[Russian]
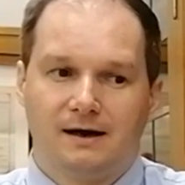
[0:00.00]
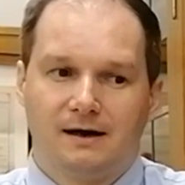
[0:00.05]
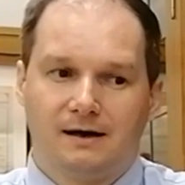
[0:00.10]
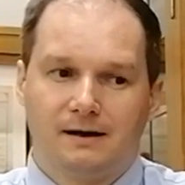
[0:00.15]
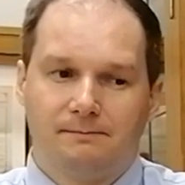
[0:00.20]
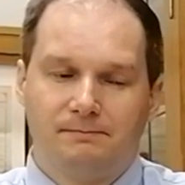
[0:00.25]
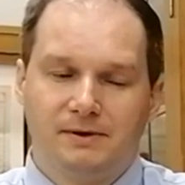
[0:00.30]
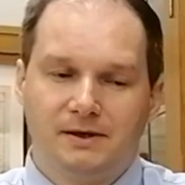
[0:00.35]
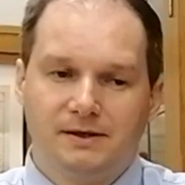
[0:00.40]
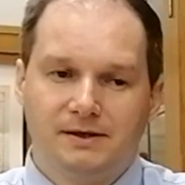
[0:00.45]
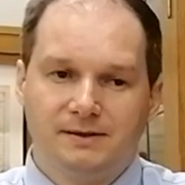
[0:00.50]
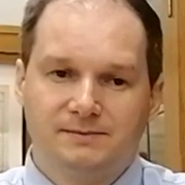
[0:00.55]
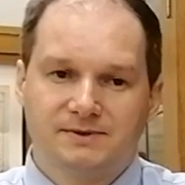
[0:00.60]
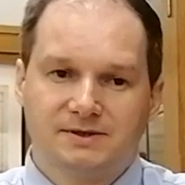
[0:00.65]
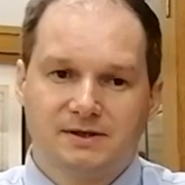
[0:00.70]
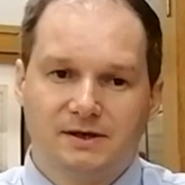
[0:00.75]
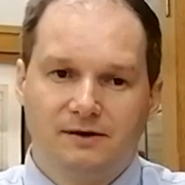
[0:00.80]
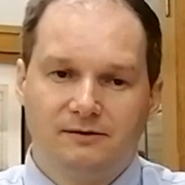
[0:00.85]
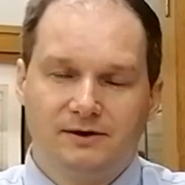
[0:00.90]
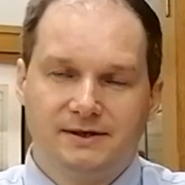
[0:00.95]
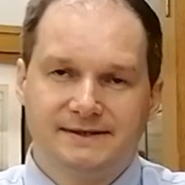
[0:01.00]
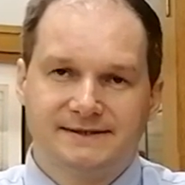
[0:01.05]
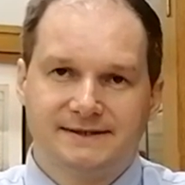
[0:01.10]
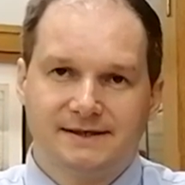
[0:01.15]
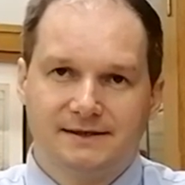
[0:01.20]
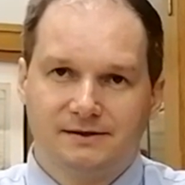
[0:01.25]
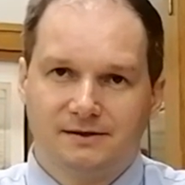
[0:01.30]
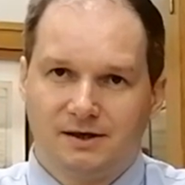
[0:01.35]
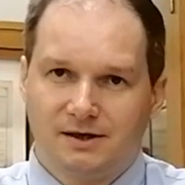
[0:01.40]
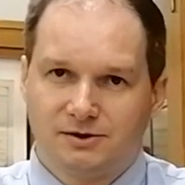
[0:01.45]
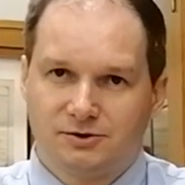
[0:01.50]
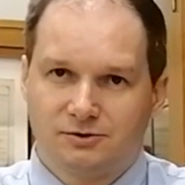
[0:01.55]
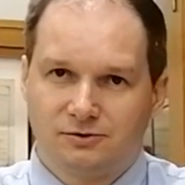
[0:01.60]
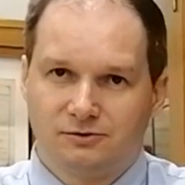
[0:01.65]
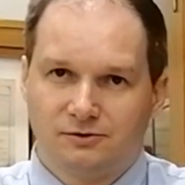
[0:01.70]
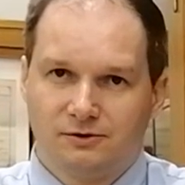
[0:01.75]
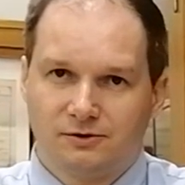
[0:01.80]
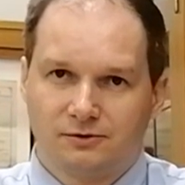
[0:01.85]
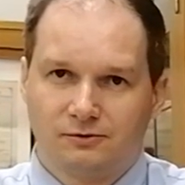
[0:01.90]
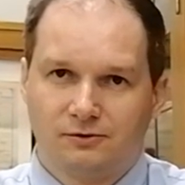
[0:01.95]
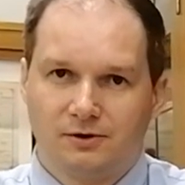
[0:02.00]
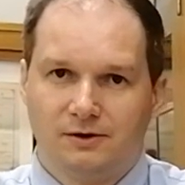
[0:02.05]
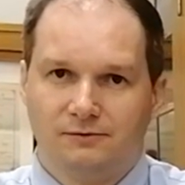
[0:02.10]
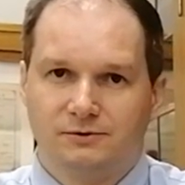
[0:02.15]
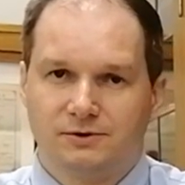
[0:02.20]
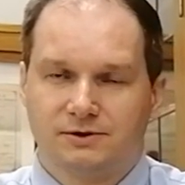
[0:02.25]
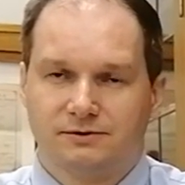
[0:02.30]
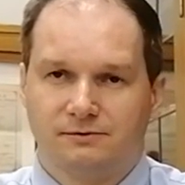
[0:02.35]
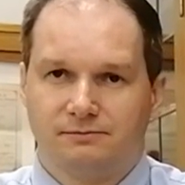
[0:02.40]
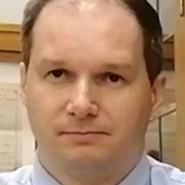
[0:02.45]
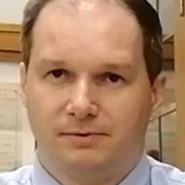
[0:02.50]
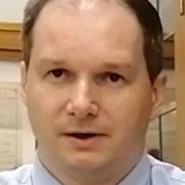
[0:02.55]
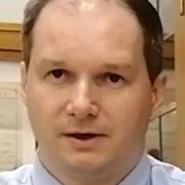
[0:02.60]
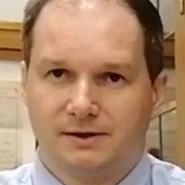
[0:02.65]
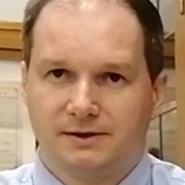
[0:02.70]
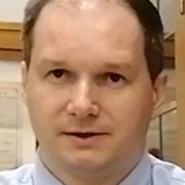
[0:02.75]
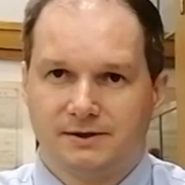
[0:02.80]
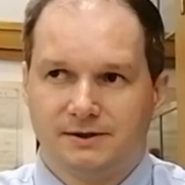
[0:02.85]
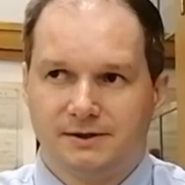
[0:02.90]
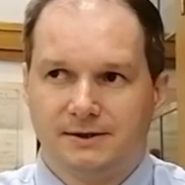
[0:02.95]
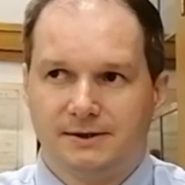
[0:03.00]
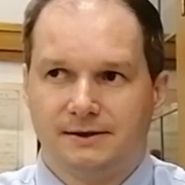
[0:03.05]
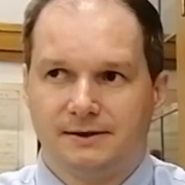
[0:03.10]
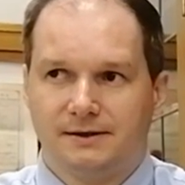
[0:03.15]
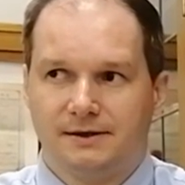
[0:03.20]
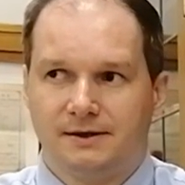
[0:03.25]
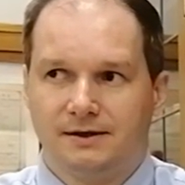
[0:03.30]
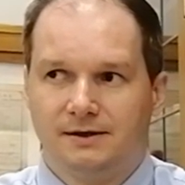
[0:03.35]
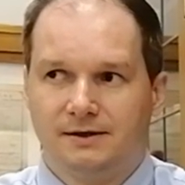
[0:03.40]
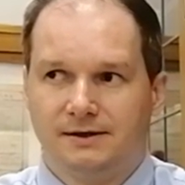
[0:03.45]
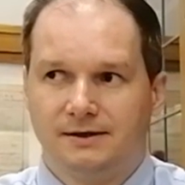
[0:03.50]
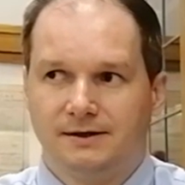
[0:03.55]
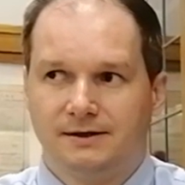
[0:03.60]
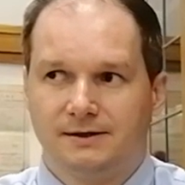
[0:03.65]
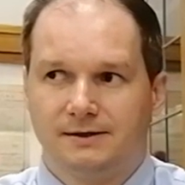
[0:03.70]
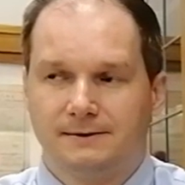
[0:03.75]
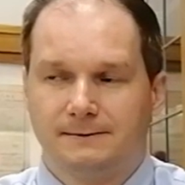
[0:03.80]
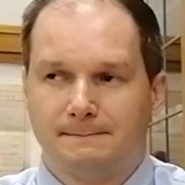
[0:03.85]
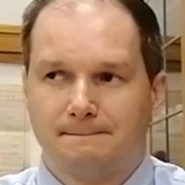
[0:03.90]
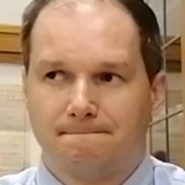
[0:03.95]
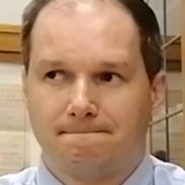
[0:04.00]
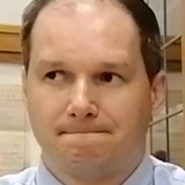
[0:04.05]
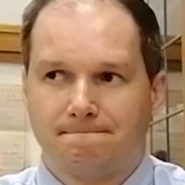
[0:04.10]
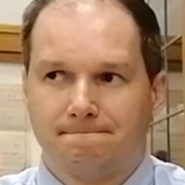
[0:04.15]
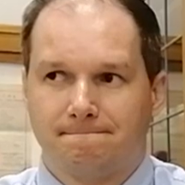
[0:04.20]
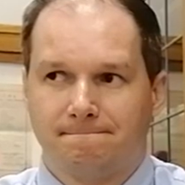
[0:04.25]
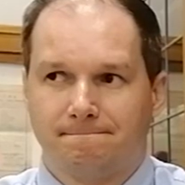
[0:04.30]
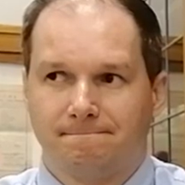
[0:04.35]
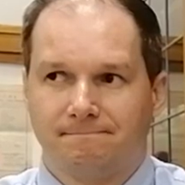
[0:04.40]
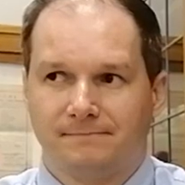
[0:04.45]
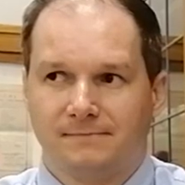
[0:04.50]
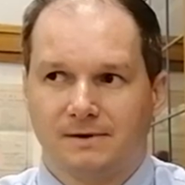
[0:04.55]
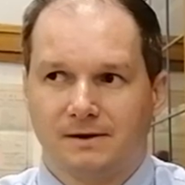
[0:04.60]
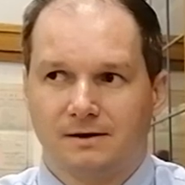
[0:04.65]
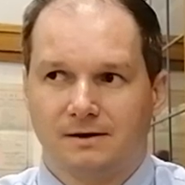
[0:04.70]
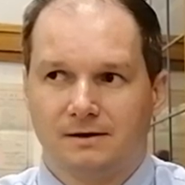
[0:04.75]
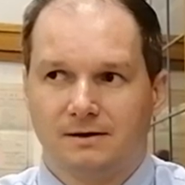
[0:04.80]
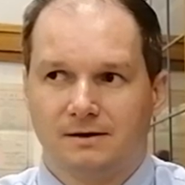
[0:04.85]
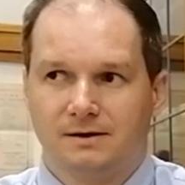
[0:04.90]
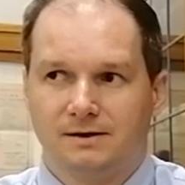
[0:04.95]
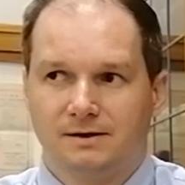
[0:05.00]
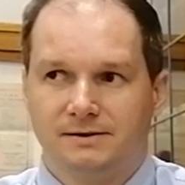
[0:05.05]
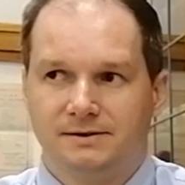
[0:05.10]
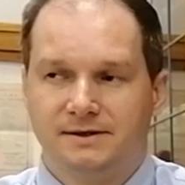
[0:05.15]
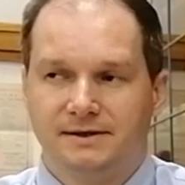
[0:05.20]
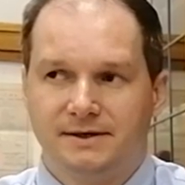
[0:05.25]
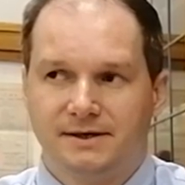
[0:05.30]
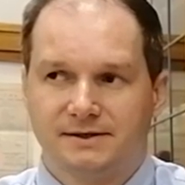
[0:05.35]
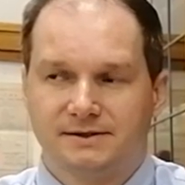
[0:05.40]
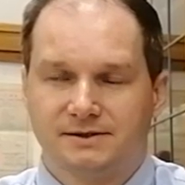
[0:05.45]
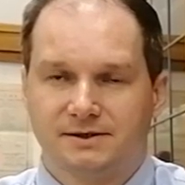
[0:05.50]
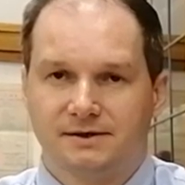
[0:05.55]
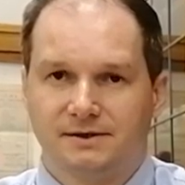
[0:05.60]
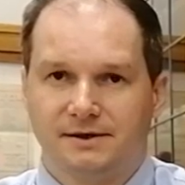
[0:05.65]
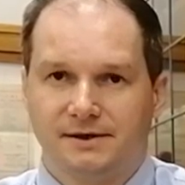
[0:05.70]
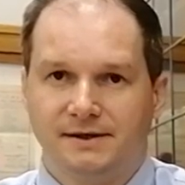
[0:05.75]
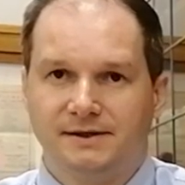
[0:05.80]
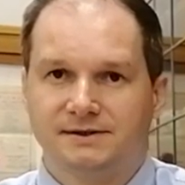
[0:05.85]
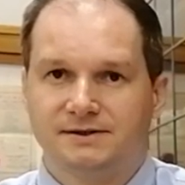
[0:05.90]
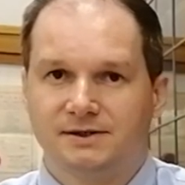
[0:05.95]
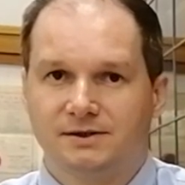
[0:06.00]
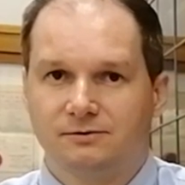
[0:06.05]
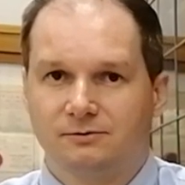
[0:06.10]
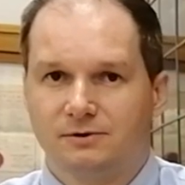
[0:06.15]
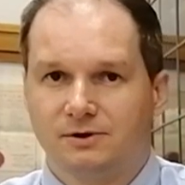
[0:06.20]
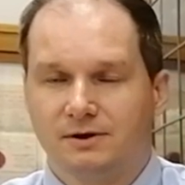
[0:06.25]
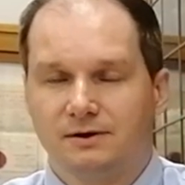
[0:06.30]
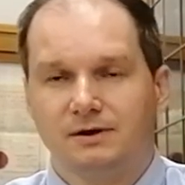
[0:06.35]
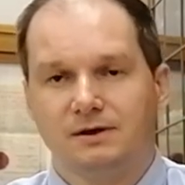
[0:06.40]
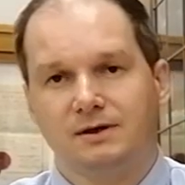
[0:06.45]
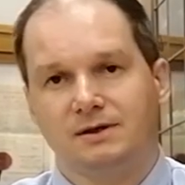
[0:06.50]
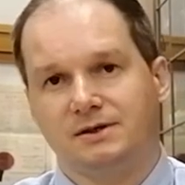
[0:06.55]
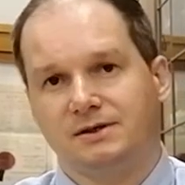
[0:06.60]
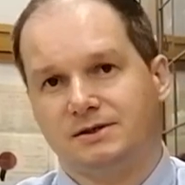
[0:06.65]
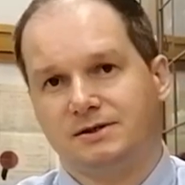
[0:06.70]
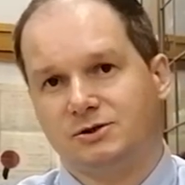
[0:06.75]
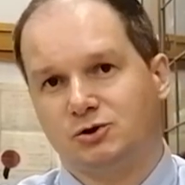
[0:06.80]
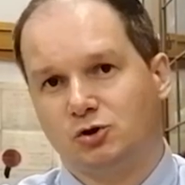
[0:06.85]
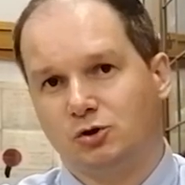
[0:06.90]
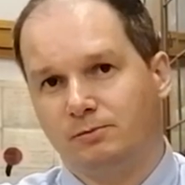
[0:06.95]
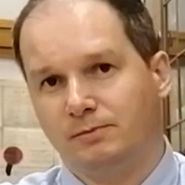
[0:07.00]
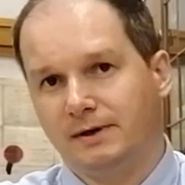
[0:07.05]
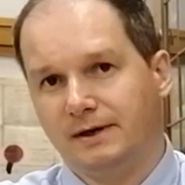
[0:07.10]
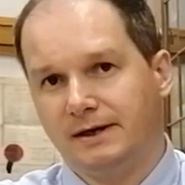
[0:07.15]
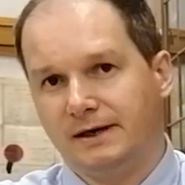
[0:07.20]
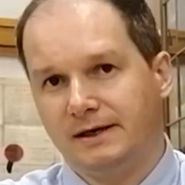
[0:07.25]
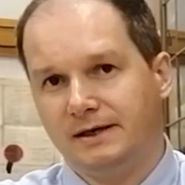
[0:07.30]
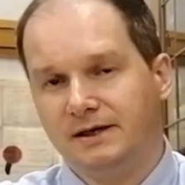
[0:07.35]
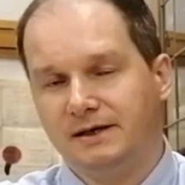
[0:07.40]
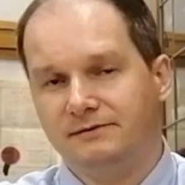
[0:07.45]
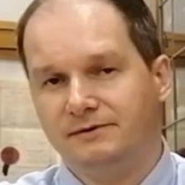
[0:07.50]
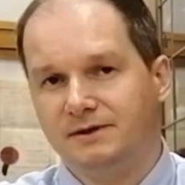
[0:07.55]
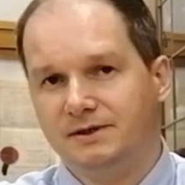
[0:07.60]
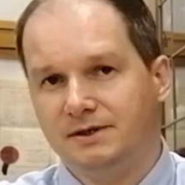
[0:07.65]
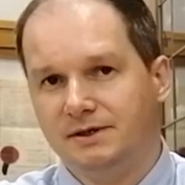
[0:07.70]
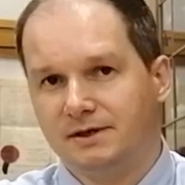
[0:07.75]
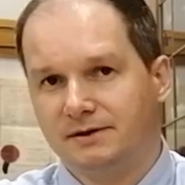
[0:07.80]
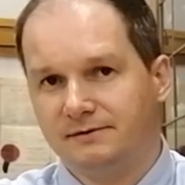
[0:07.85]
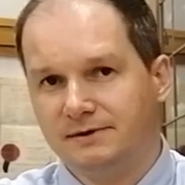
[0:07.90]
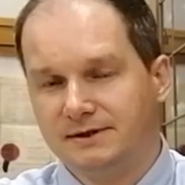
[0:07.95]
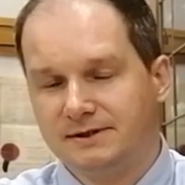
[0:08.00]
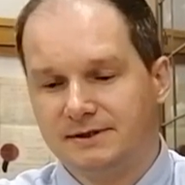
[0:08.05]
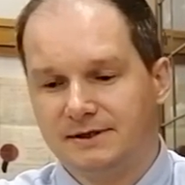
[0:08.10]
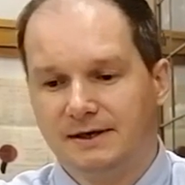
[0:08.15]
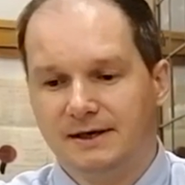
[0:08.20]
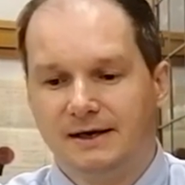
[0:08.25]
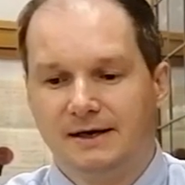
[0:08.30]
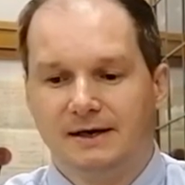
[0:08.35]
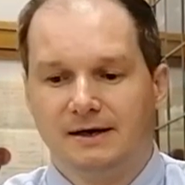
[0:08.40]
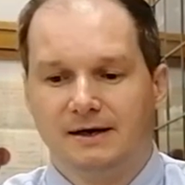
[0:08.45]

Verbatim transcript: А перед ним ставили задачу руководству партии и а, дирекции института, чтобы ликвидировать